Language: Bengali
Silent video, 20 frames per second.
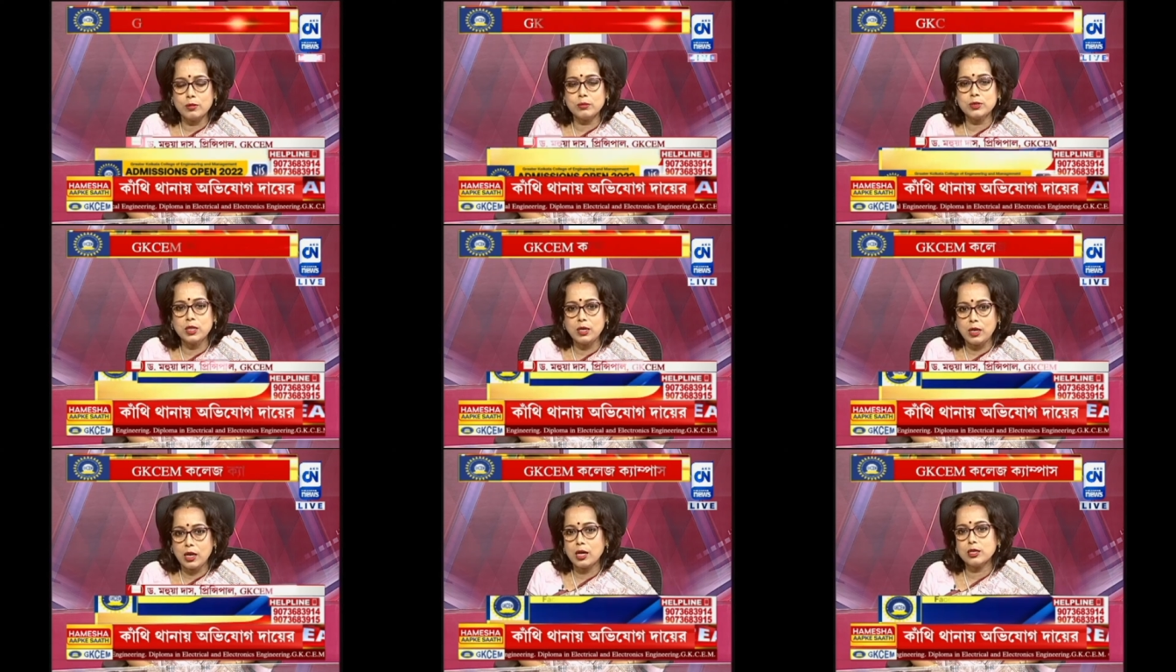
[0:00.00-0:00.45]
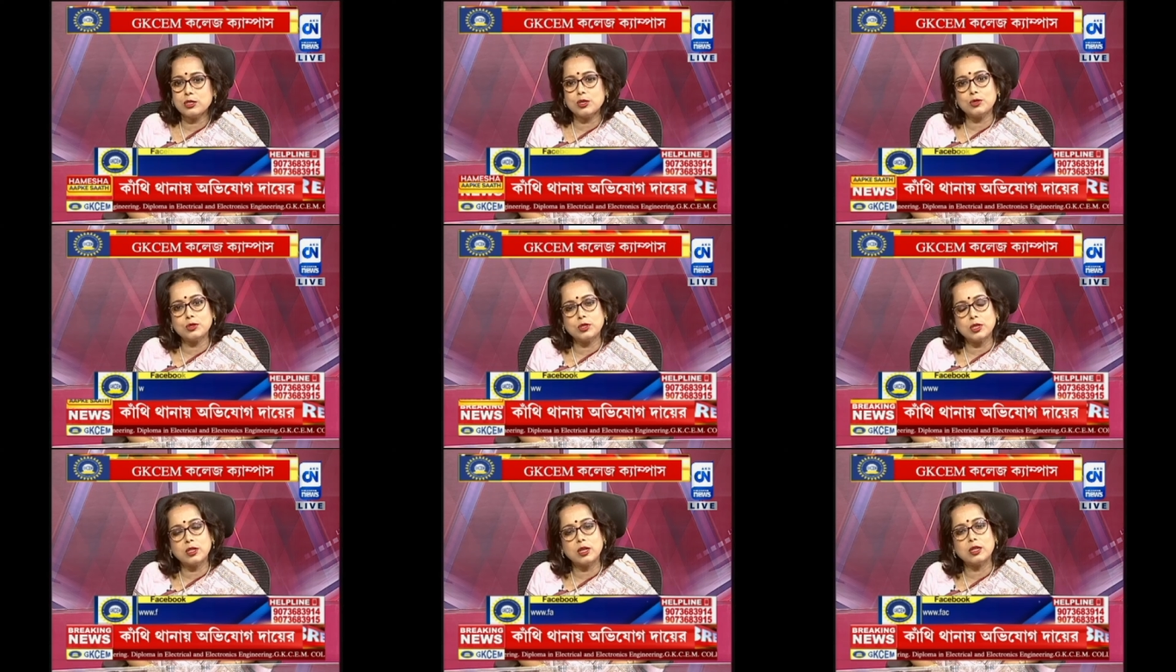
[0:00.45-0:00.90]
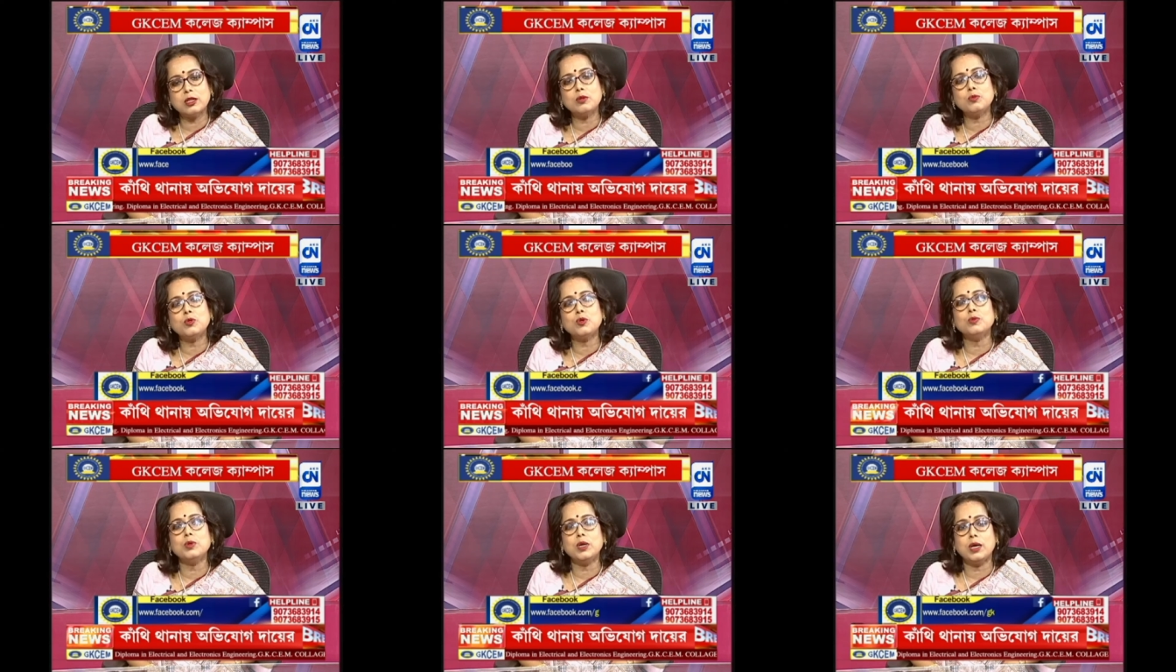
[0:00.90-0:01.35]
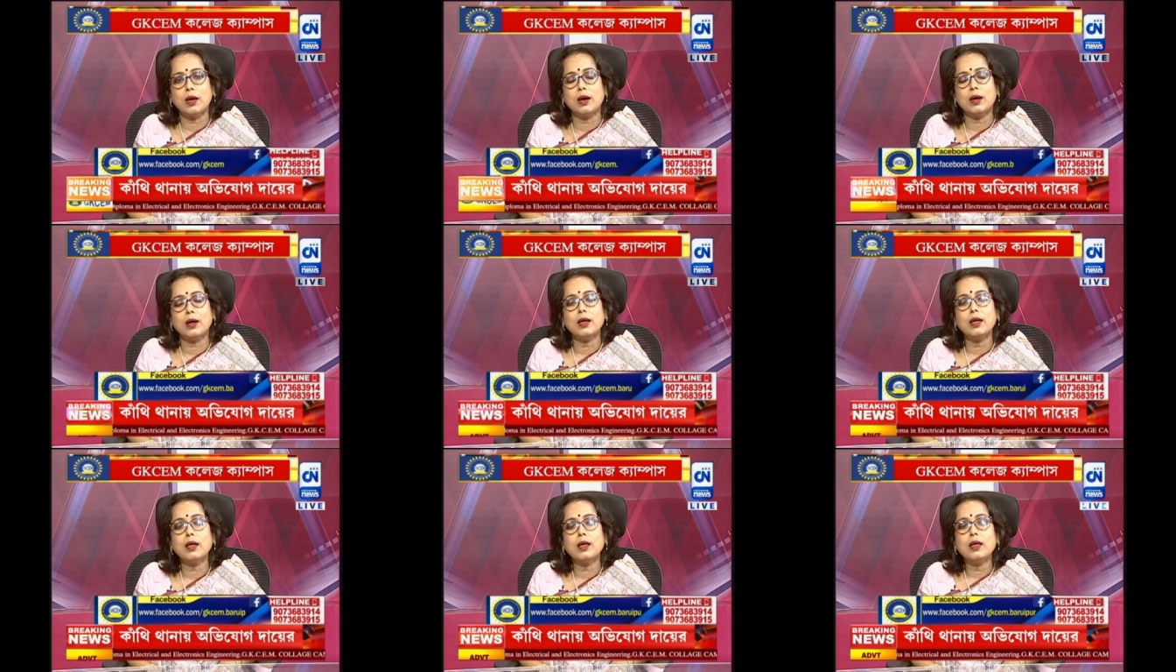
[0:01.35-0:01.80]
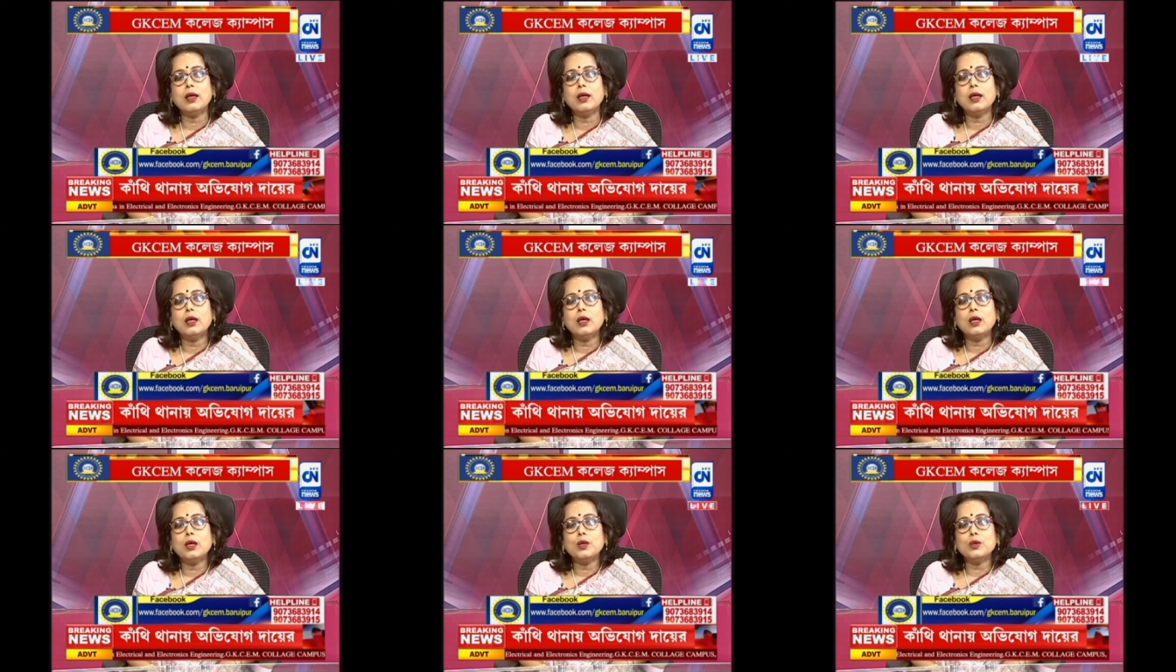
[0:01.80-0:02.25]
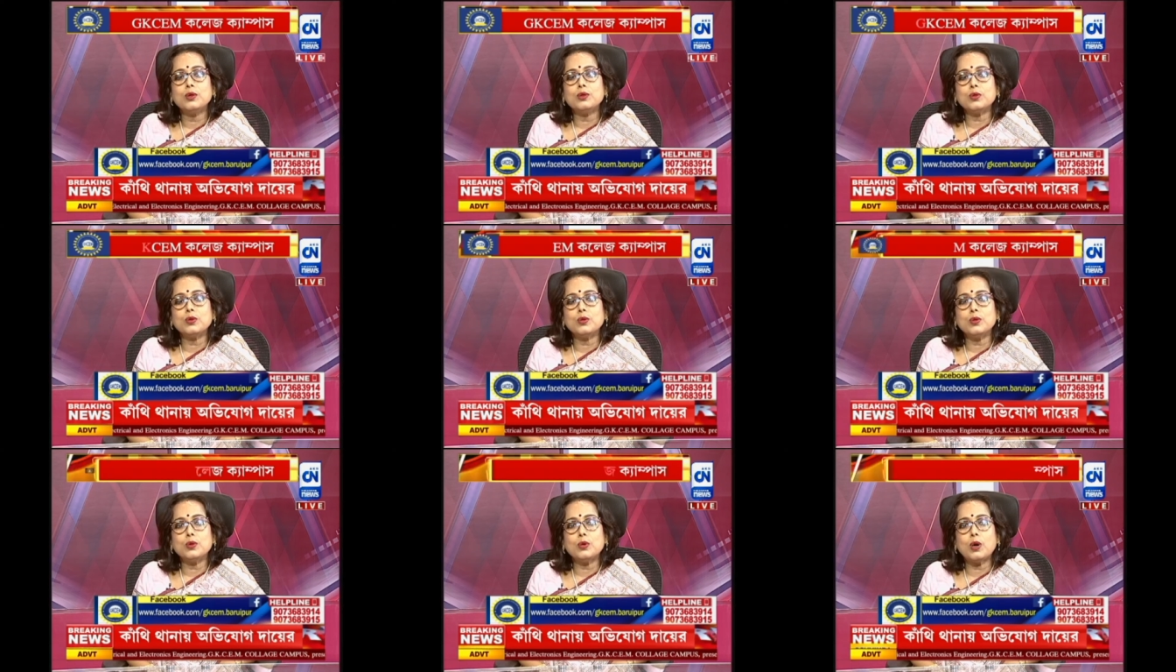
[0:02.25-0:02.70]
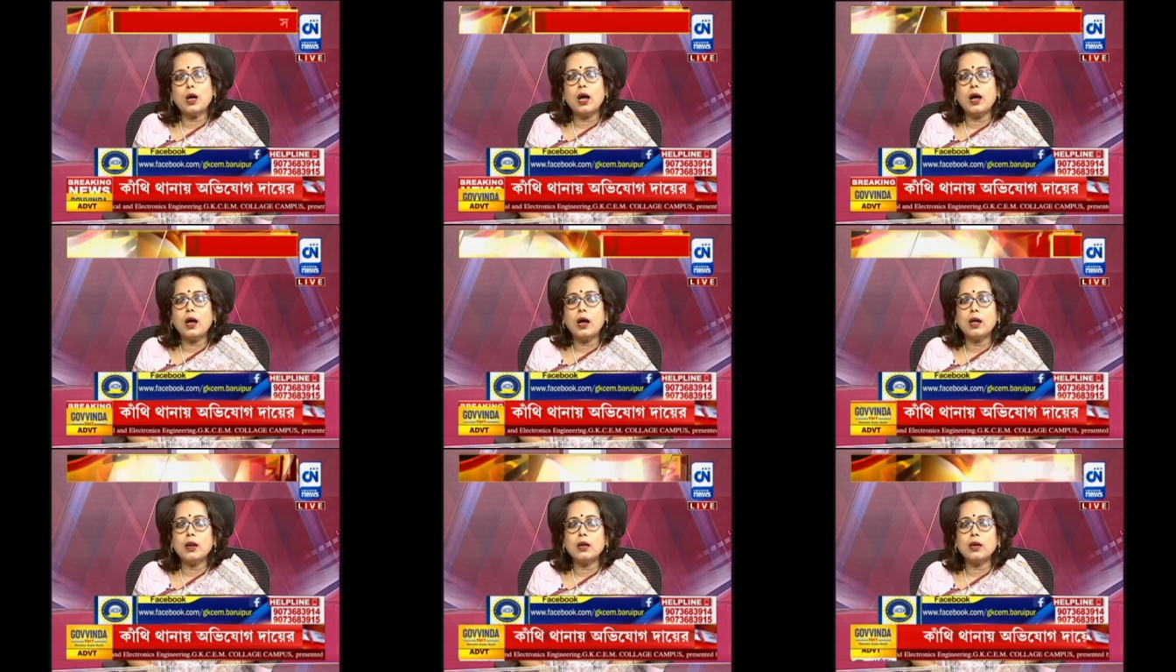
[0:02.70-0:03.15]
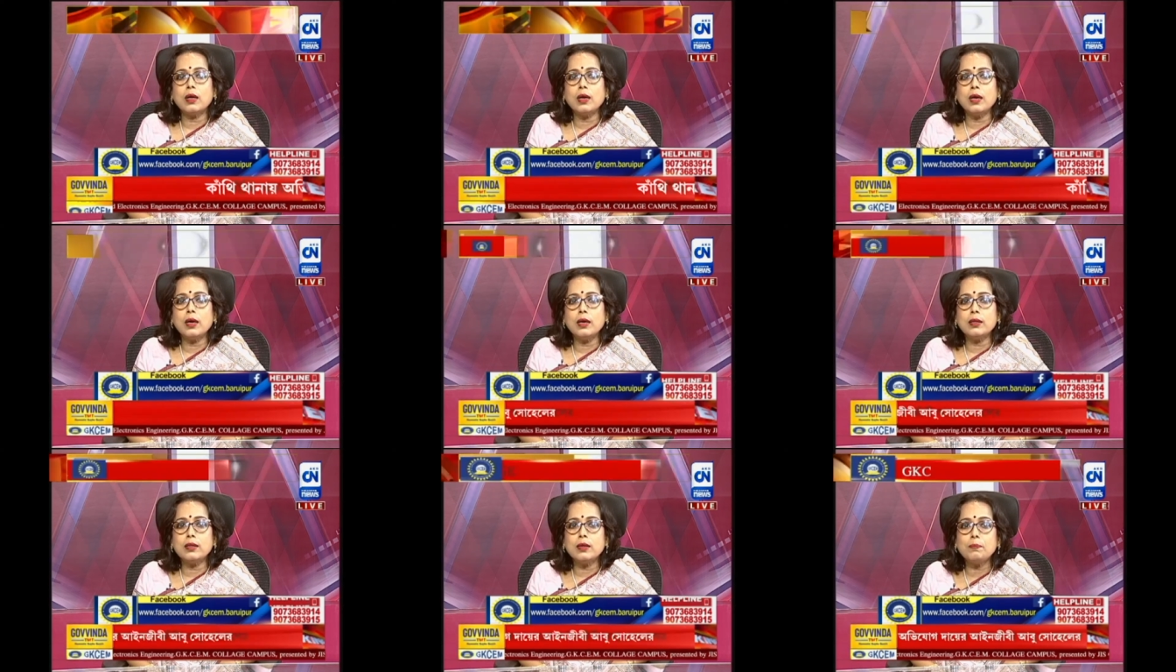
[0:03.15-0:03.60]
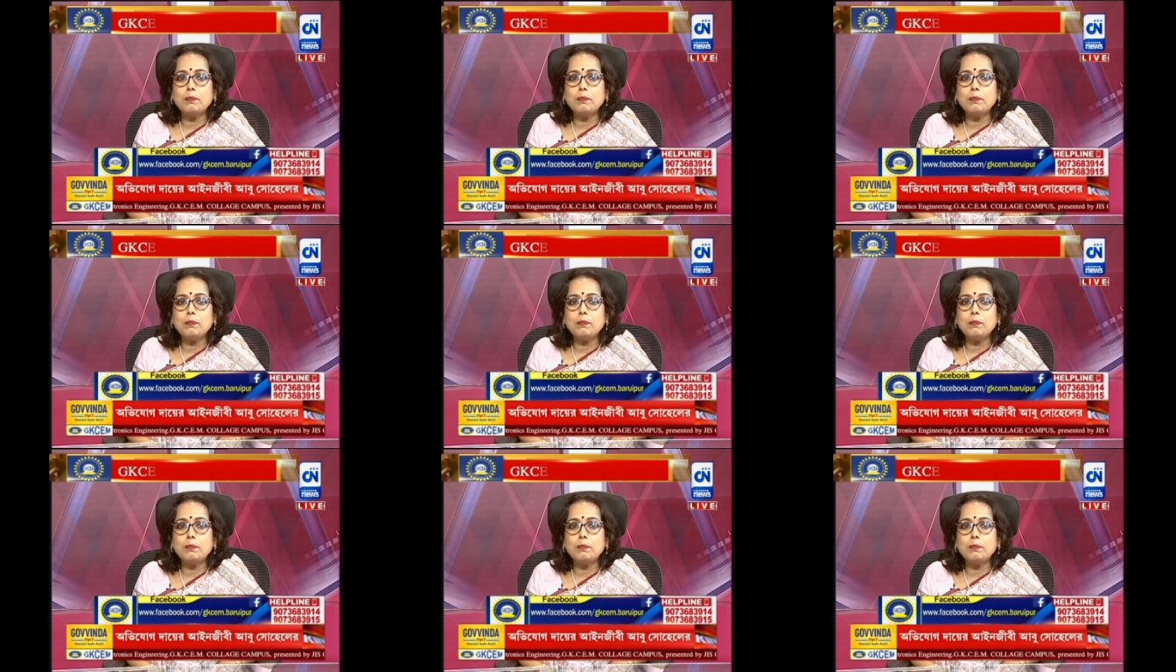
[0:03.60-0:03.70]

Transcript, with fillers: শিক্ষা জগতে তাদের ভূমিকা তো আর এদের